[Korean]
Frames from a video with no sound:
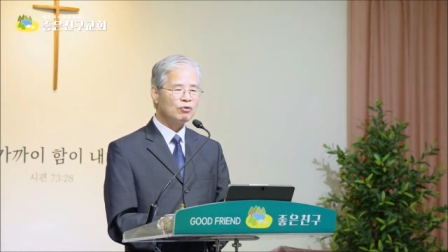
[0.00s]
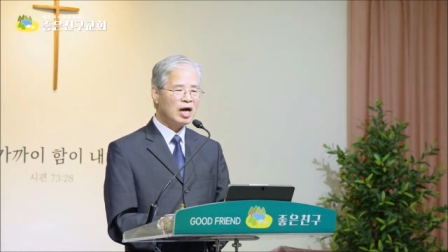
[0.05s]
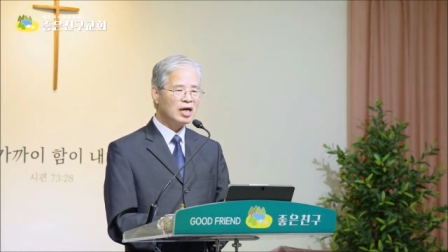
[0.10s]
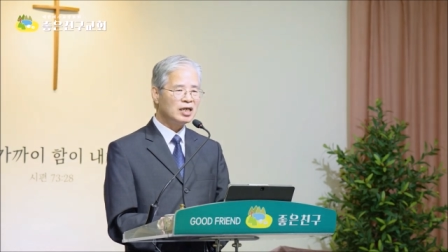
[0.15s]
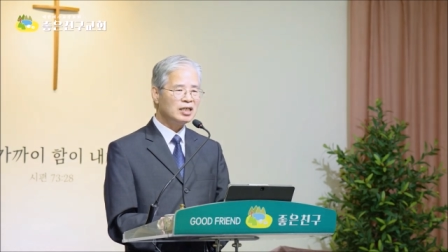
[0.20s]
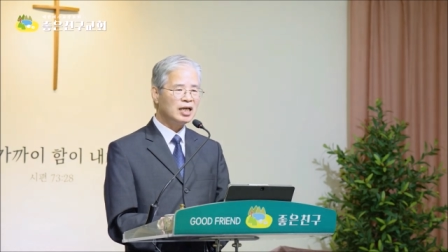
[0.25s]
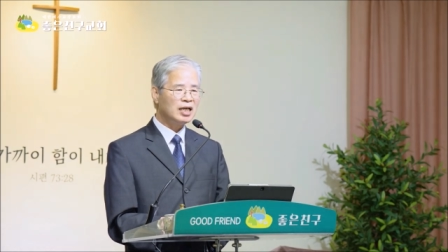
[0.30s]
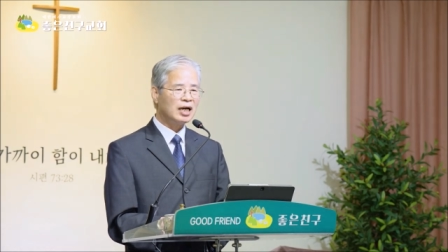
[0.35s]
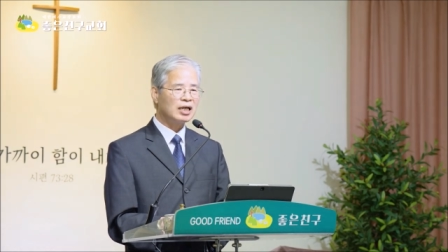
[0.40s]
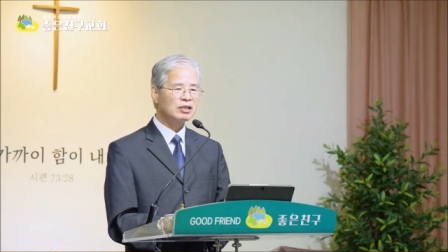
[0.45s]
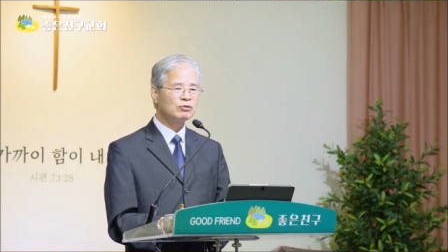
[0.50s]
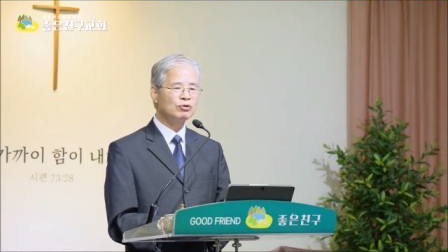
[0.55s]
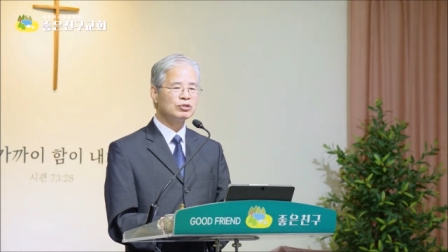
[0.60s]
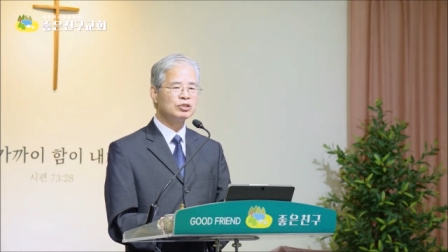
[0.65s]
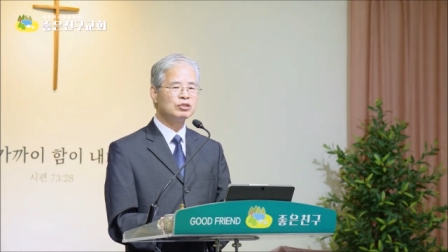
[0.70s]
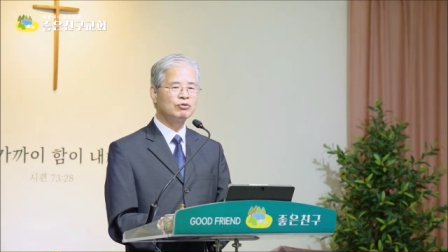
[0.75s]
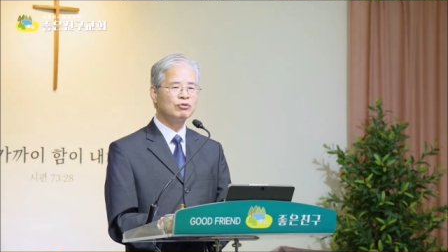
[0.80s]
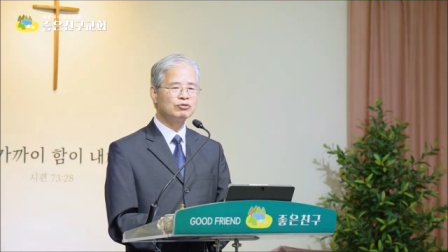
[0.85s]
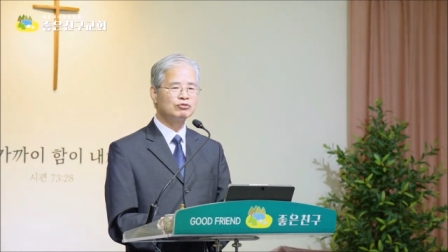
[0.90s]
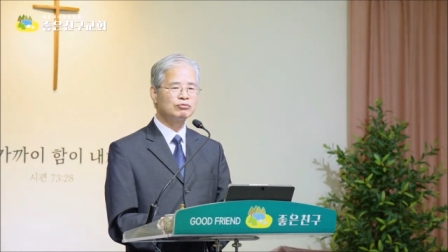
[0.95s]
황량한
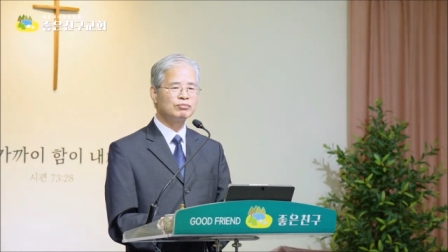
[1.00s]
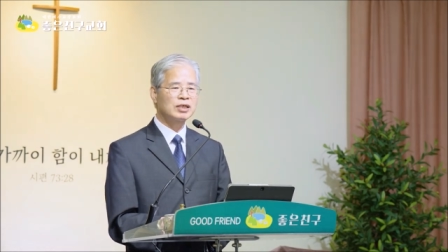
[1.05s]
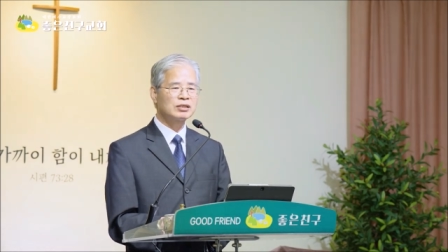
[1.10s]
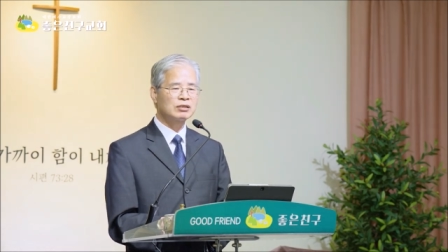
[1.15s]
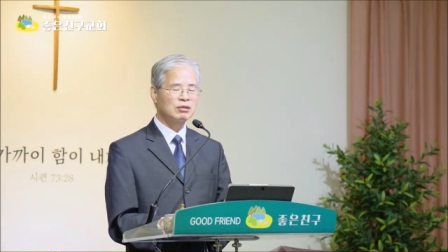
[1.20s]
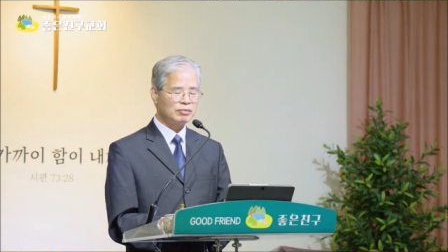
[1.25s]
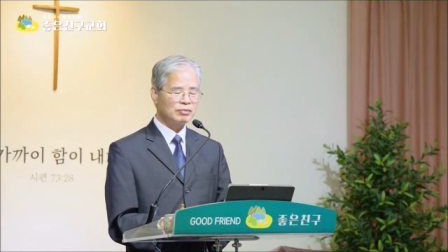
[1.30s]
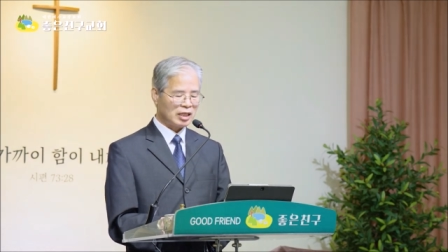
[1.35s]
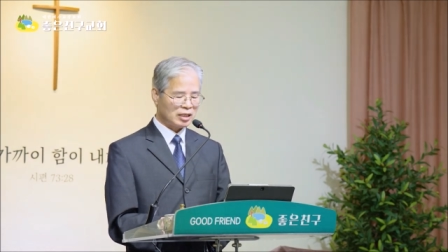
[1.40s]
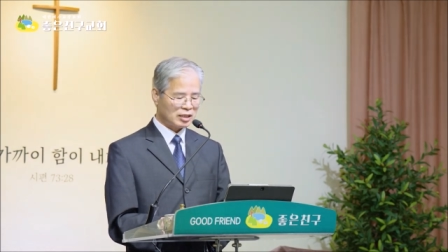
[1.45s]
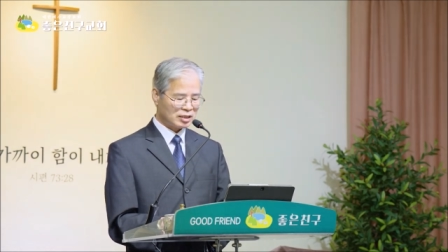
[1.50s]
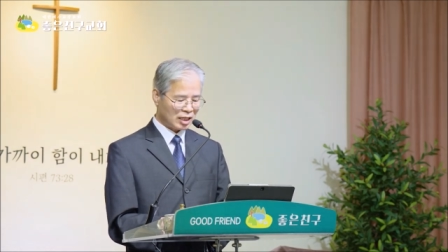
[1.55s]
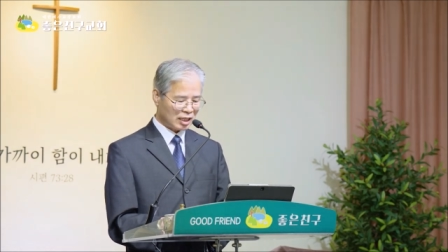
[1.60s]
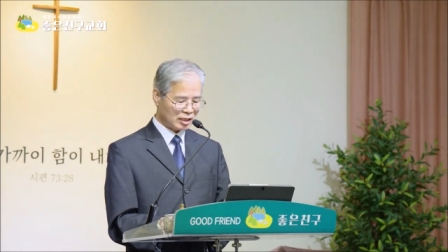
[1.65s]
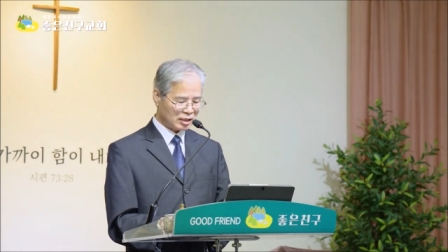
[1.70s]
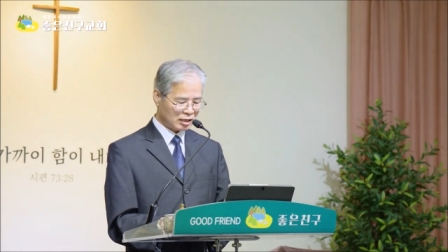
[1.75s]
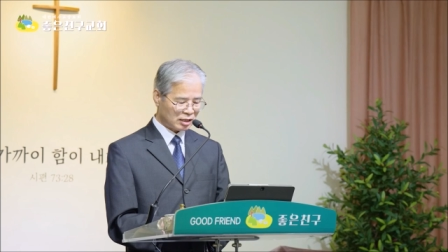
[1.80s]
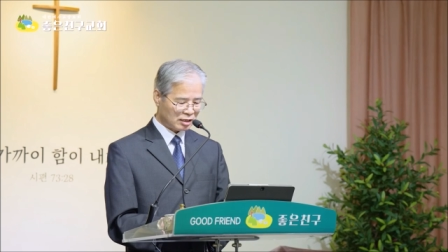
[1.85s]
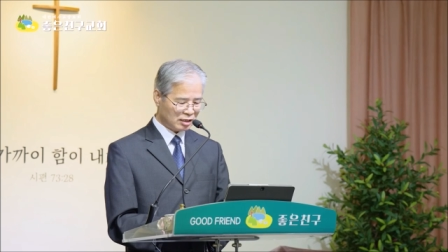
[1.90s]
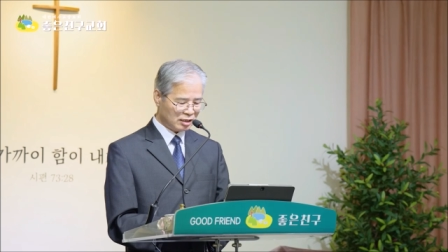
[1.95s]
곳이 될 수밖에 없다는
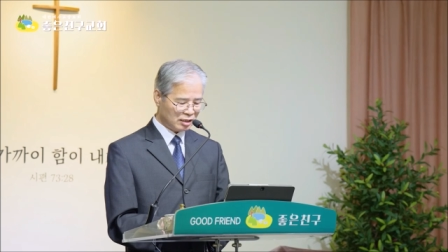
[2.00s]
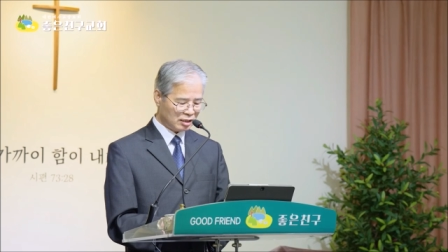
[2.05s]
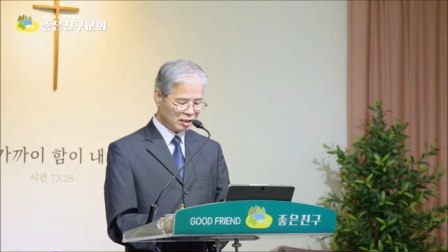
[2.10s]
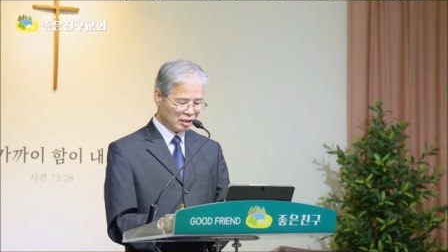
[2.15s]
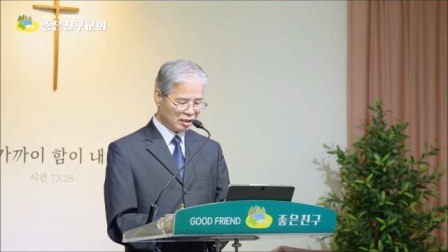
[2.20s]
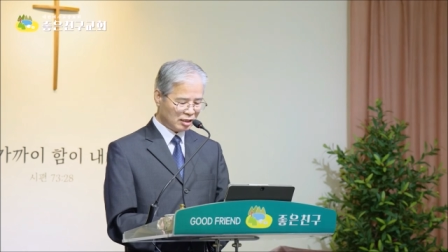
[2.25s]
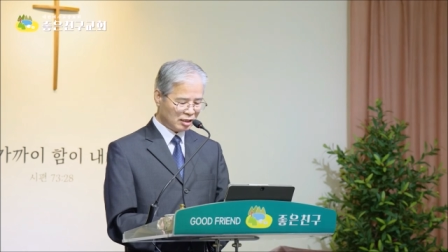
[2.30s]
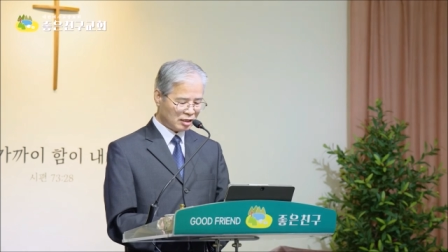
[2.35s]
사실을